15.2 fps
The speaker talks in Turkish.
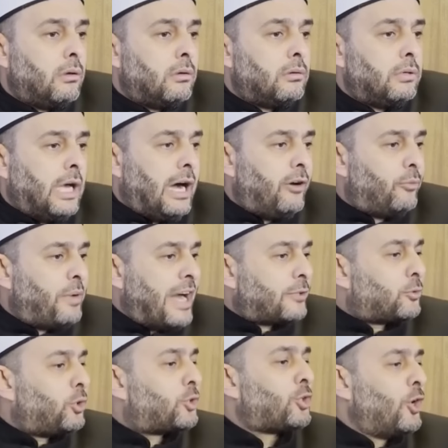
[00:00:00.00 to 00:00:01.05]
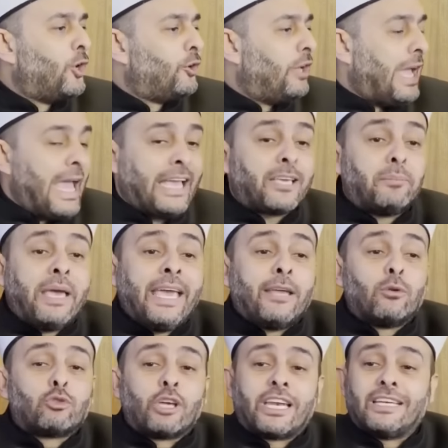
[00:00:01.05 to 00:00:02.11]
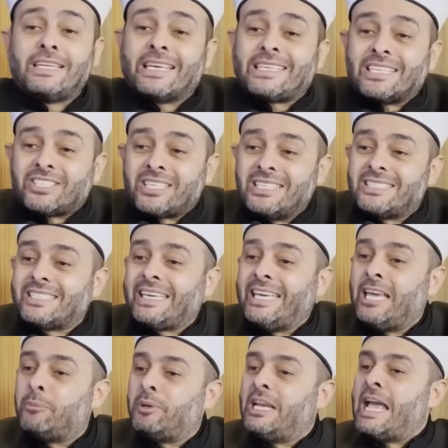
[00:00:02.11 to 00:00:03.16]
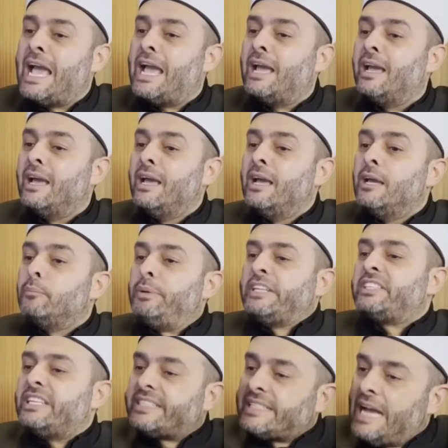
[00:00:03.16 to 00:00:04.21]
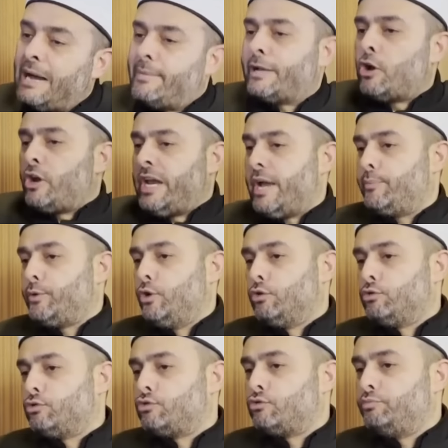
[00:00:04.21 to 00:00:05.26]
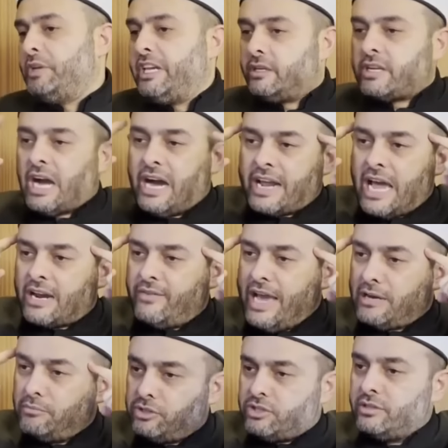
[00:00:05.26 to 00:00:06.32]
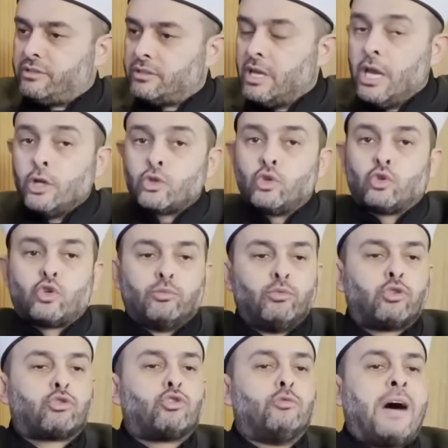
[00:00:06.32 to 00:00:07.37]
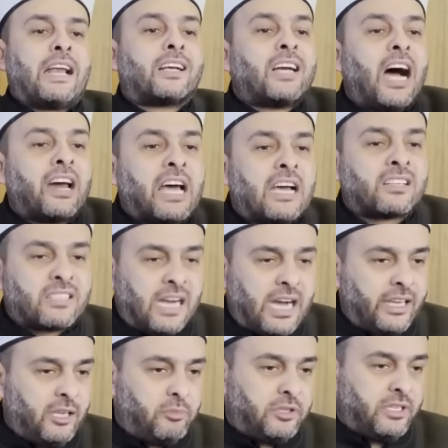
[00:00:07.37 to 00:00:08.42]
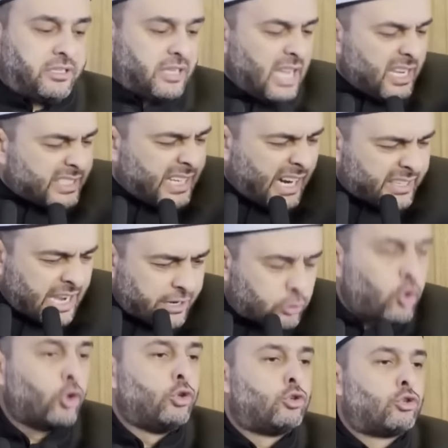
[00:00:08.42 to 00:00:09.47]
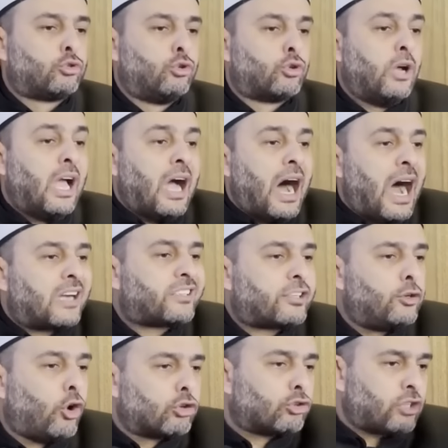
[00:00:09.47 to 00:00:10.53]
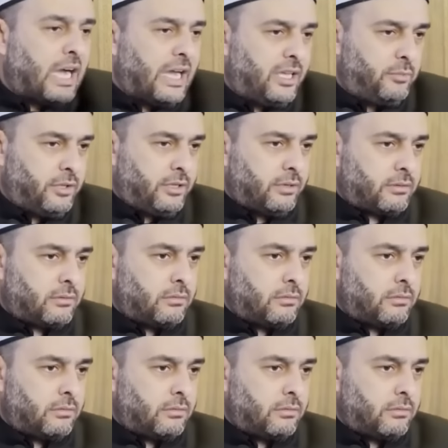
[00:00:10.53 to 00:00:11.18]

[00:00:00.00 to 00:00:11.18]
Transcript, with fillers: Ya bak düşün. Ekmeğin üzerindeki çizgiyi bile biz İslam'a göre yapıyoruz. Bir karar vermişiz. Çünkü Müslüman karar sahibidir. Karar koyucudur. Aksiyon sahibidir.